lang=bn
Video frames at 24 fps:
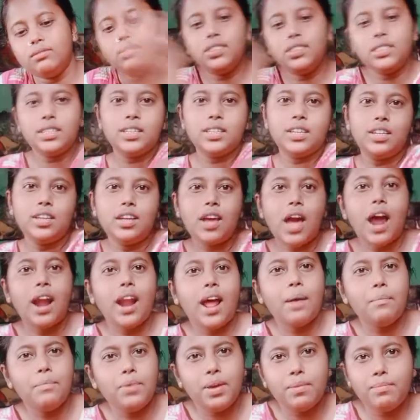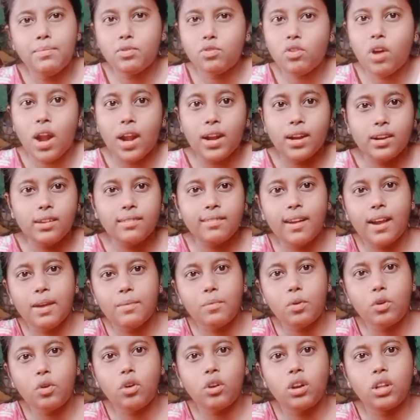শিগগিরি আর আমি এমনি তো আরেকটা
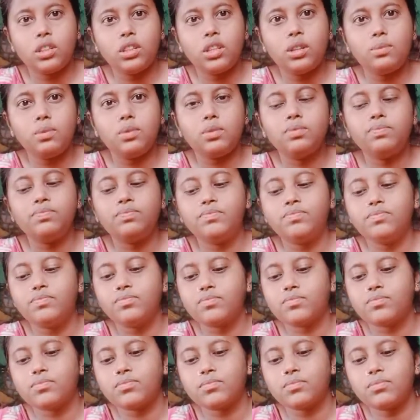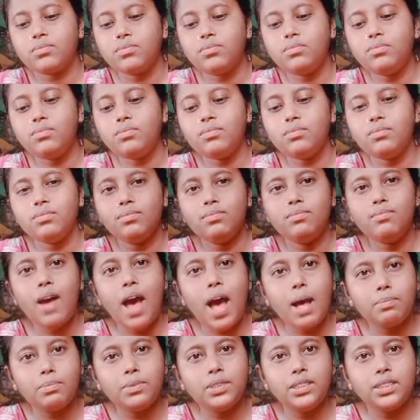করে অর্ডার দেবো
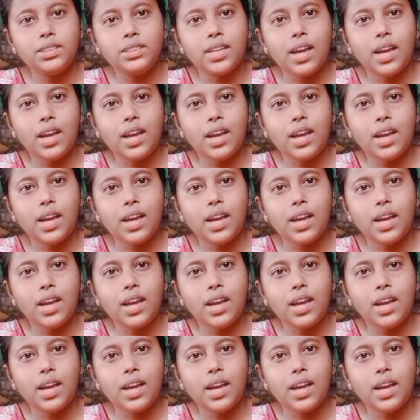ভাবছি